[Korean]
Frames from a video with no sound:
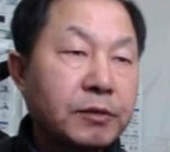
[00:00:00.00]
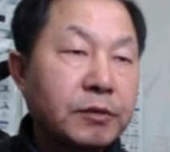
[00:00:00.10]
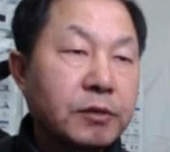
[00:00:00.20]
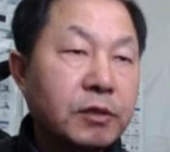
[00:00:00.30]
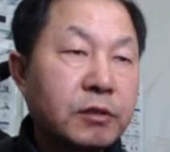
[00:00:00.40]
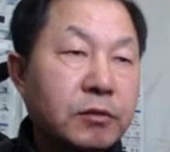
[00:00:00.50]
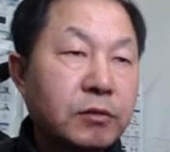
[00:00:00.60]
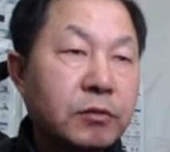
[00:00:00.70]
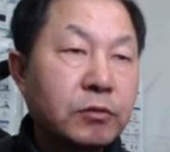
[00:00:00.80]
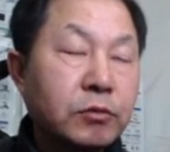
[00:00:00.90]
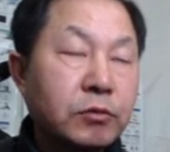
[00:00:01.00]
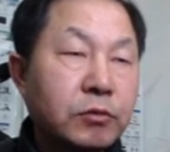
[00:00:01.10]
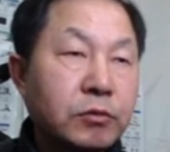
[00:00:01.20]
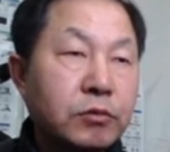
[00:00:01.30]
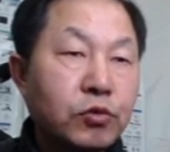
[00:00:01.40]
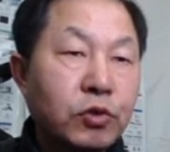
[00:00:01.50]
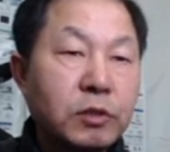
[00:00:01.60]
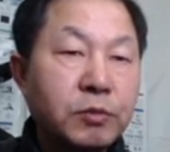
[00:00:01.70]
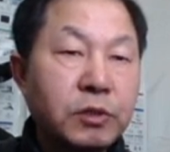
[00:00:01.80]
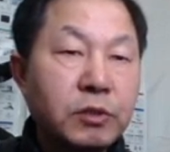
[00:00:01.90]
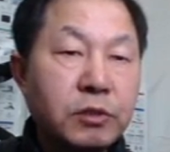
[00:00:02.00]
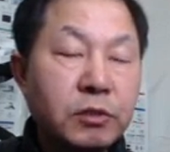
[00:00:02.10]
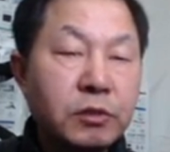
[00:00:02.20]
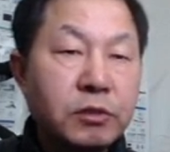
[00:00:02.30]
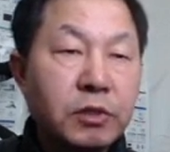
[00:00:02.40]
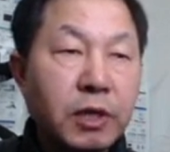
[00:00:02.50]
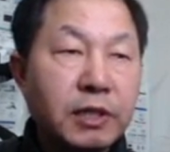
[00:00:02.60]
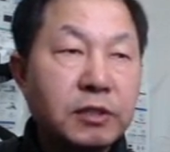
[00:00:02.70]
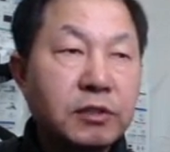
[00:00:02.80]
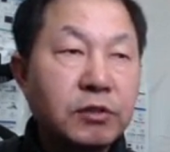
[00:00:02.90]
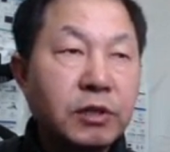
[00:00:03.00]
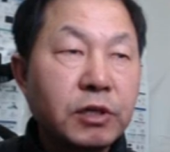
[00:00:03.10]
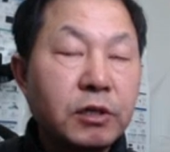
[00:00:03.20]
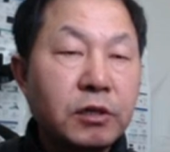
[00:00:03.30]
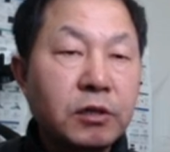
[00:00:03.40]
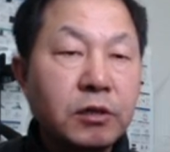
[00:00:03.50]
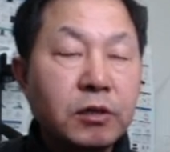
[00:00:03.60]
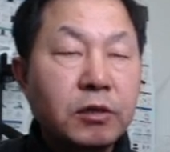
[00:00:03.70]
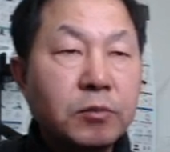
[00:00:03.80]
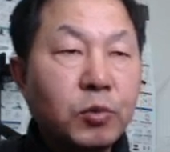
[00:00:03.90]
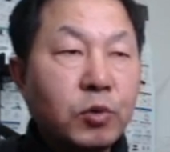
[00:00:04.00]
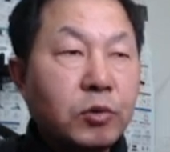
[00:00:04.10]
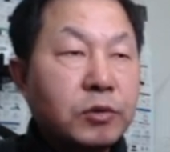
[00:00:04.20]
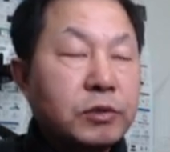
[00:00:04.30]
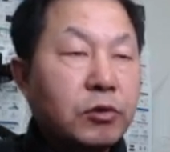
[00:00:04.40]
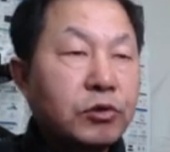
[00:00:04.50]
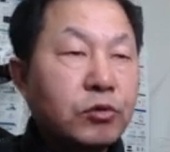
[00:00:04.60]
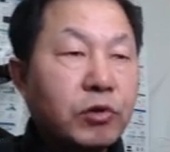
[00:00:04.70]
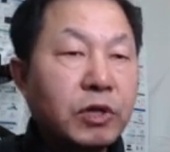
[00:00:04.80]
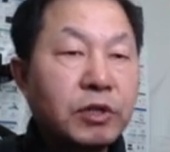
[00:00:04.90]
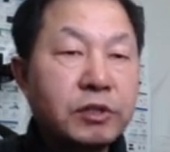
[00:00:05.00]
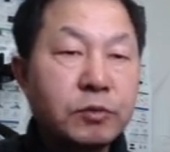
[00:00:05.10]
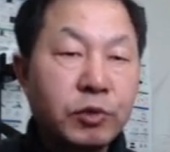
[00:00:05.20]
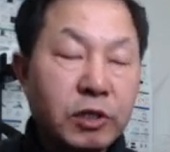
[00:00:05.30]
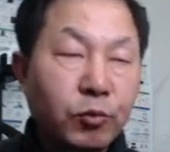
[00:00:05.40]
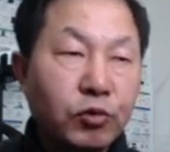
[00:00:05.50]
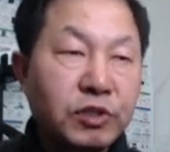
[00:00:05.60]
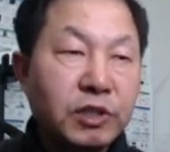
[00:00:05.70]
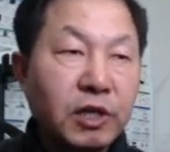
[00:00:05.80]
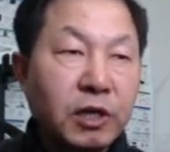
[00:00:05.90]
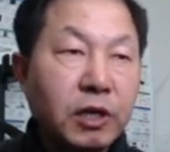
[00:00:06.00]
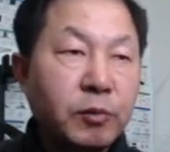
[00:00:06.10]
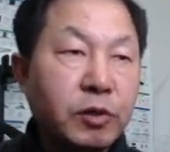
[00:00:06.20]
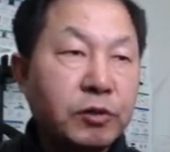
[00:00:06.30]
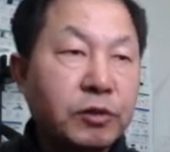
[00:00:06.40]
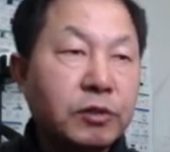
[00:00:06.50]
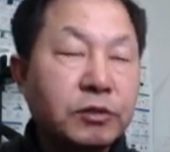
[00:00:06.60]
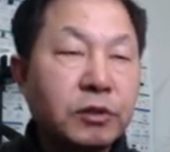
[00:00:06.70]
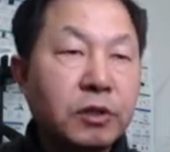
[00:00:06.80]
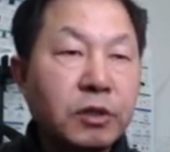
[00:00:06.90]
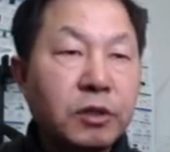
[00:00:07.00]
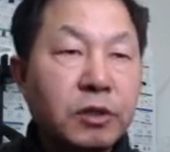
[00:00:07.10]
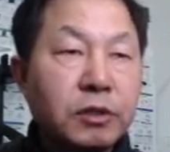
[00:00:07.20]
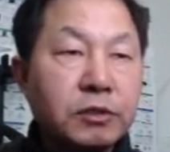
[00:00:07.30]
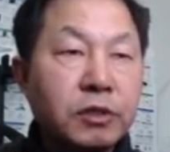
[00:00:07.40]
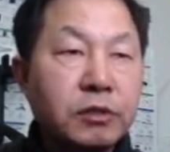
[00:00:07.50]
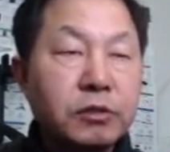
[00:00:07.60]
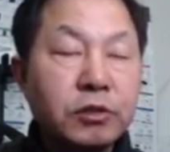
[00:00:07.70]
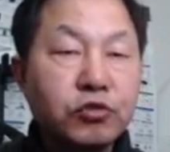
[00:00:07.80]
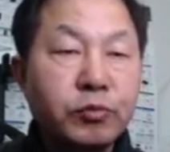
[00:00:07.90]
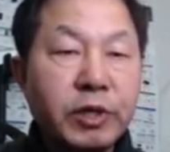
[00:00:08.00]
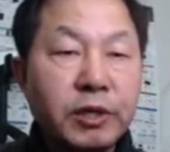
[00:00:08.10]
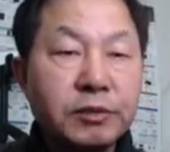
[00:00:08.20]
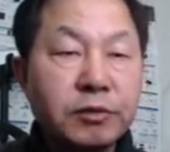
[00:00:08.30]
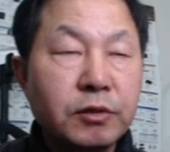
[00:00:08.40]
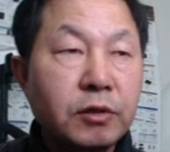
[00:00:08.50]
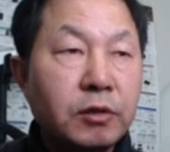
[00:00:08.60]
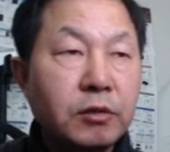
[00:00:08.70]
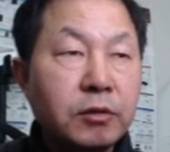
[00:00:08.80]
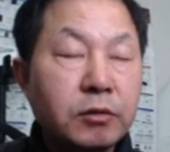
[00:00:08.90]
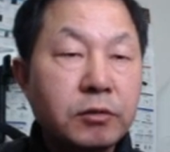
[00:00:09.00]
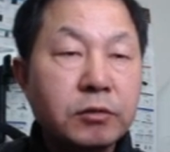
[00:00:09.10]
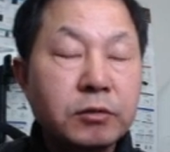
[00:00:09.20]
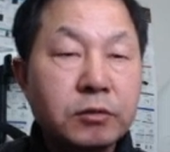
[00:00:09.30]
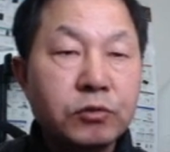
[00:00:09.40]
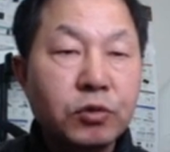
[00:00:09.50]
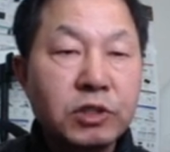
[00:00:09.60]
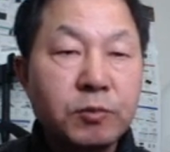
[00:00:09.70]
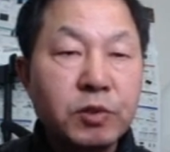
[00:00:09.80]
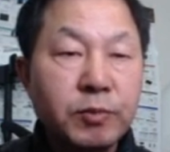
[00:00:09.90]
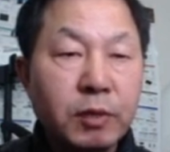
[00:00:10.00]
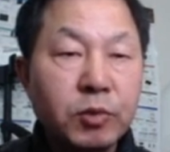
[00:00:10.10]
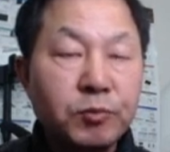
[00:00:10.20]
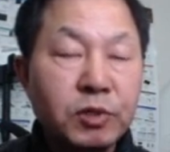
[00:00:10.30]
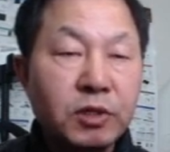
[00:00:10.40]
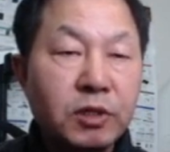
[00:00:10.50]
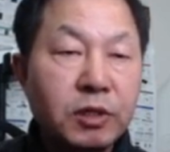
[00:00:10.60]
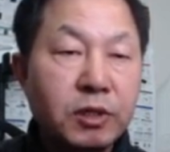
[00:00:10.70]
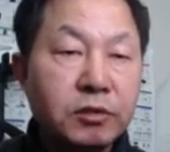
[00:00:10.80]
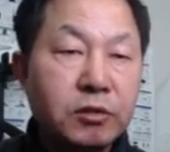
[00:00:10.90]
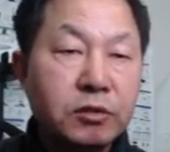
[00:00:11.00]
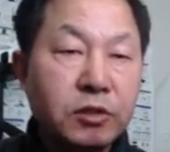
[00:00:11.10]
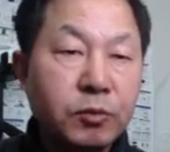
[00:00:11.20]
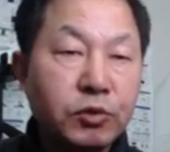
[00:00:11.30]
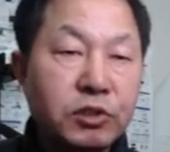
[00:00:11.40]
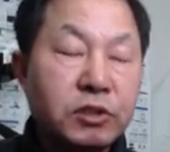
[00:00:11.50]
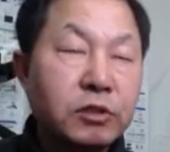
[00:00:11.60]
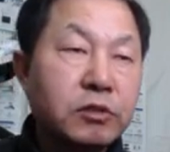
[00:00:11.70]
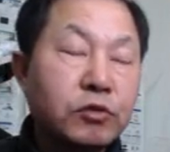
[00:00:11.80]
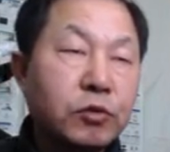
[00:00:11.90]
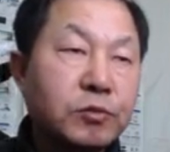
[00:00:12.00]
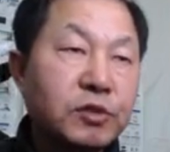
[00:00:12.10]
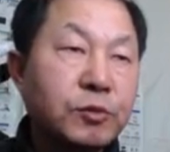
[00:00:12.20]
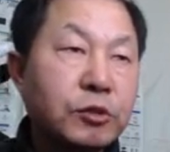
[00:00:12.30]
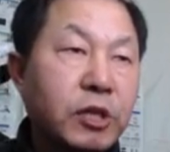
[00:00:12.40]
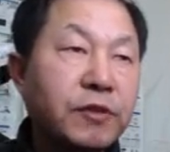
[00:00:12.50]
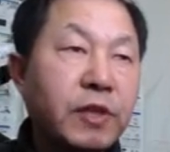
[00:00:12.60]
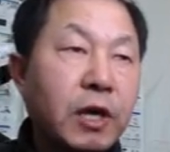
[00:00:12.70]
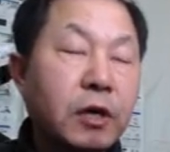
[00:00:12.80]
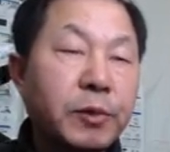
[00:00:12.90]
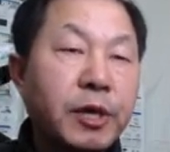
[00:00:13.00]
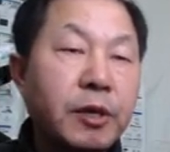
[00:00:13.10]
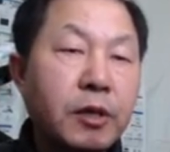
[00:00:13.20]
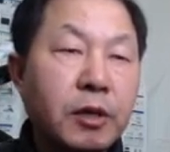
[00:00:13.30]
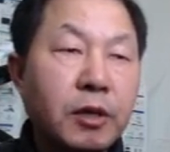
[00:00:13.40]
그래서 일단 어, 조개잡이를 일단 가시기 전에 어, 이제 어디로 가야 될지 뭐 잘 모르신다 하면은 책을 이제 구매해서 그 조개 잡는 방법들에 대해서 기본 지식을 좀 스톡을 한 다음에